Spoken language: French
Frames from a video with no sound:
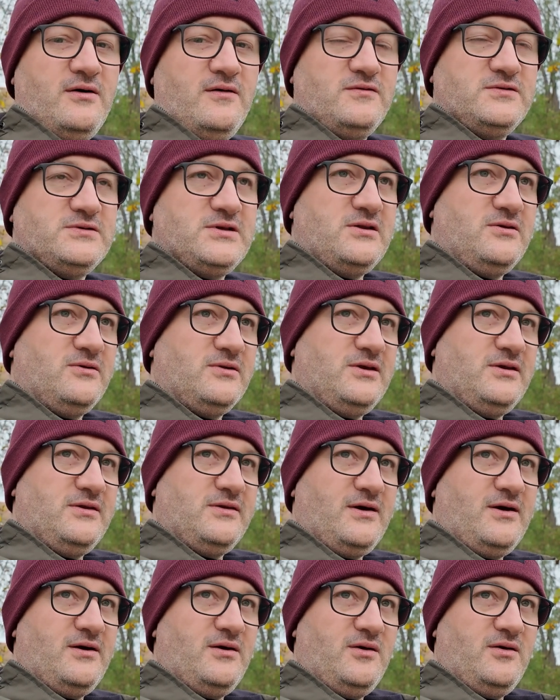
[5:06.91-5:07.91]
vous êtes dans des
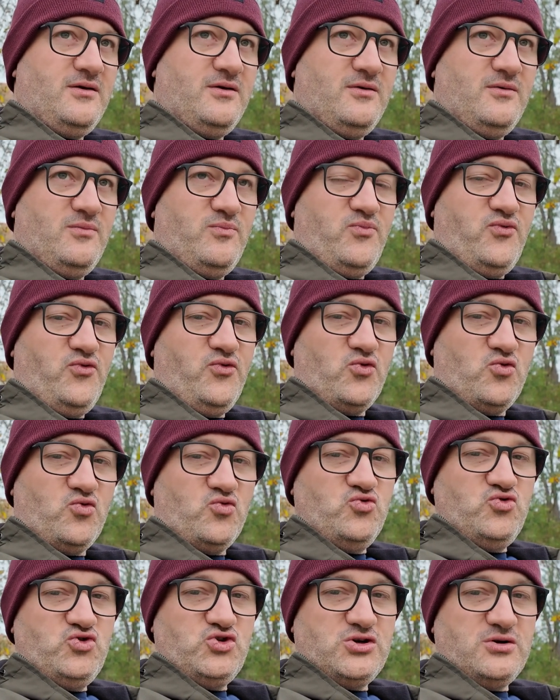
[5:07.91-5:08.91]
teints plus
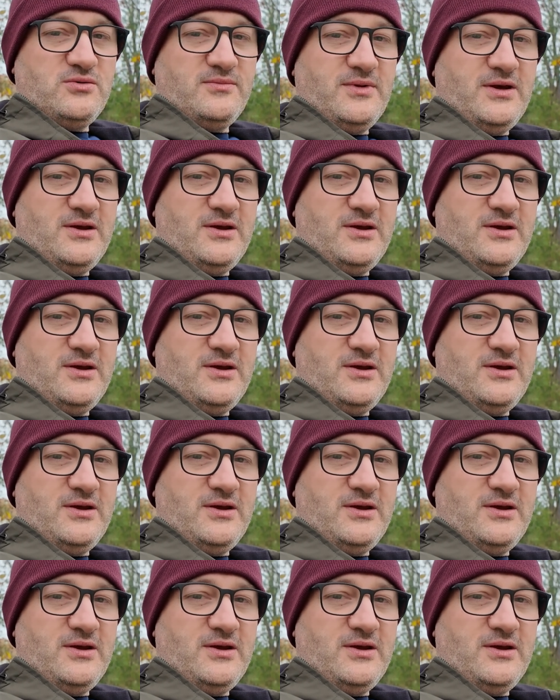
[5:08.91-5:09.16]
rouges